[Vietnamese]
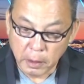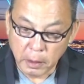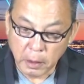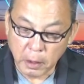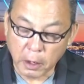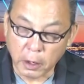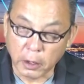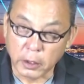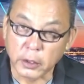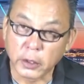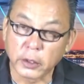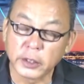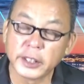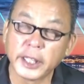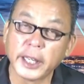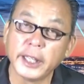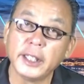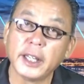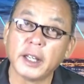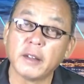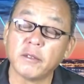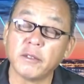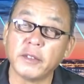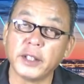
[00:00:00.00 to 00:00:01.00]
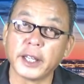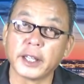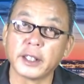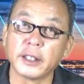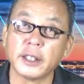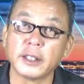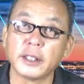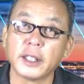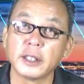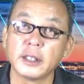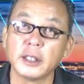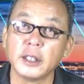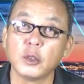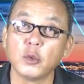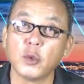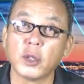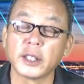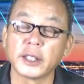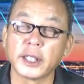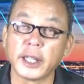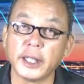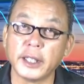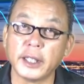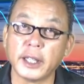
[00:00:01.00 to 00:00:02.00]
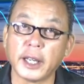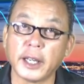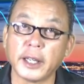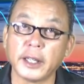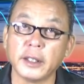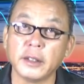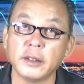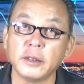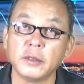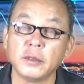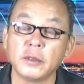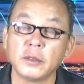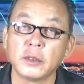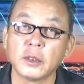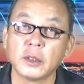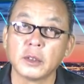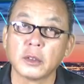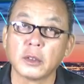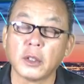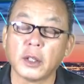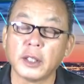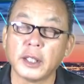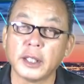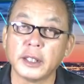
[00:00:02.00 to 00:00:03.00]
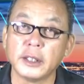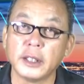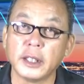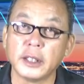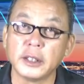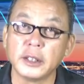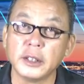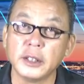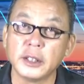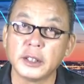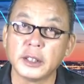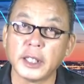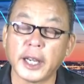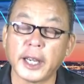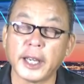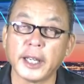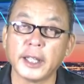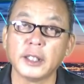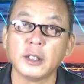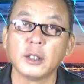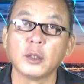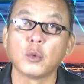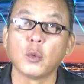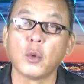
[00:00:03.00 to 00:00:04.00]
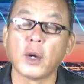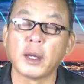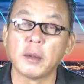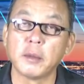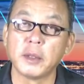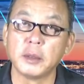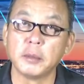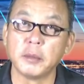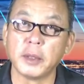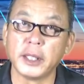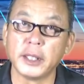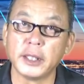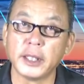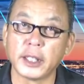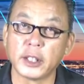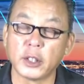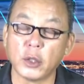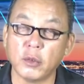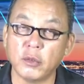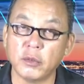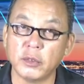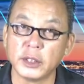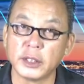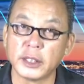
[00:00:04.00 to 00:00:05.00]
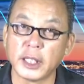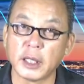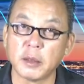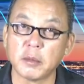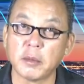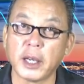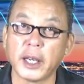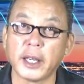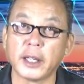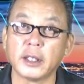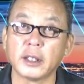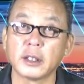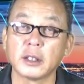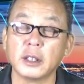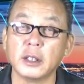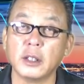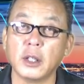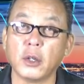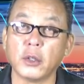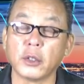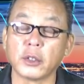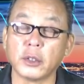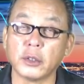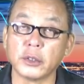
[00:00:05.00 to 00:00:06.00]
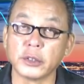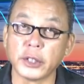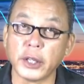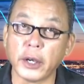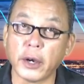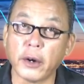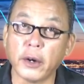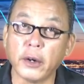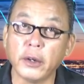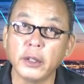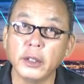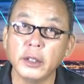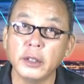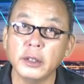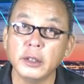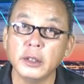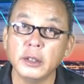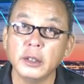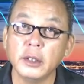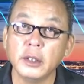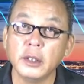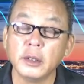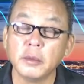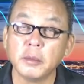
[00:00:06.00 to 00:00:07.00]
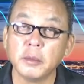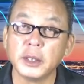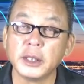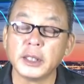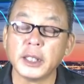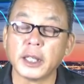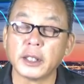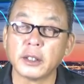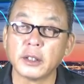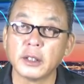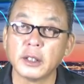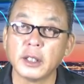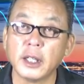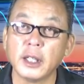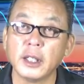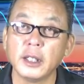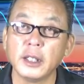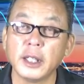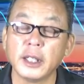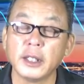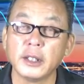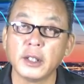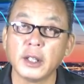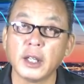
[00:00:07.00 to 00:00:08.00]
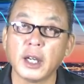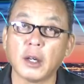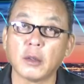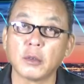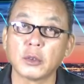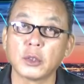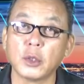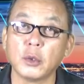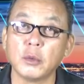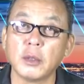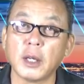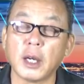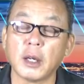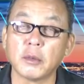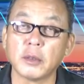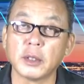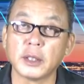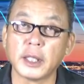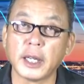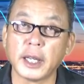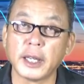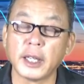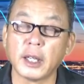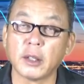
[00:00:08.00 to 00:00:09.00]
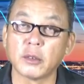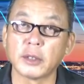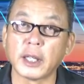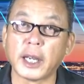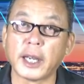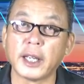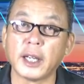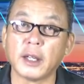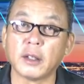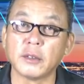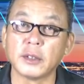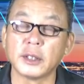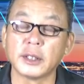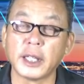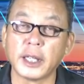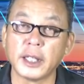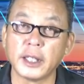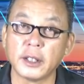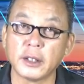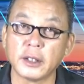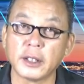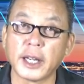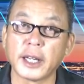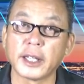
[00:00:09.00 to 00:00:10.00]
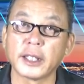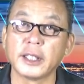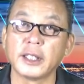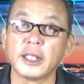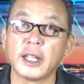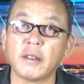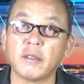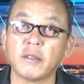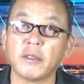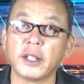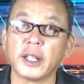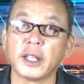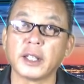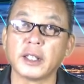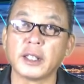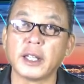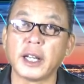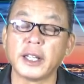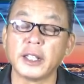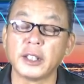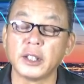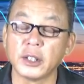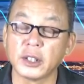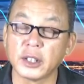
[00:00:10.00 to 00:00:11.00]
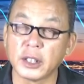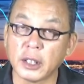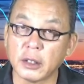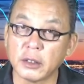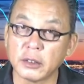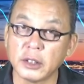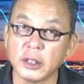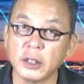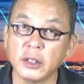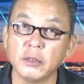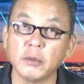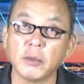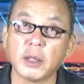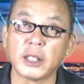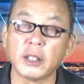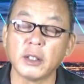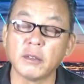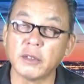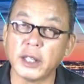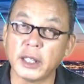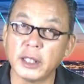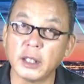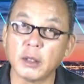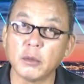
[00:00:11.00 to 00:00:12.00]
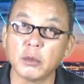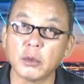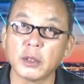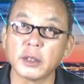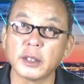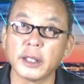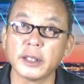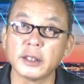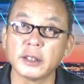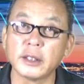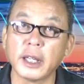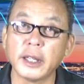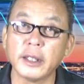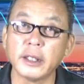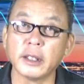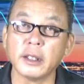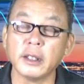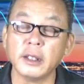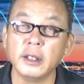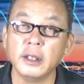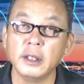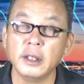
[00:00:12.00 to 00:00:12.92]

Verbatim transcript: họ có giấy làm việc trên đất nước Hoa Kỳ này đó là những đứa trẻ nó qua bên Mỹ này cùng với cha mẹ nó cường hồi còn nhỏ bây giờ nó lớn lên nó học trung học ở đây học đại học ở đây nó đang đi làm việc ở đây nó không nhưng mà nó vẫn không có thể xanh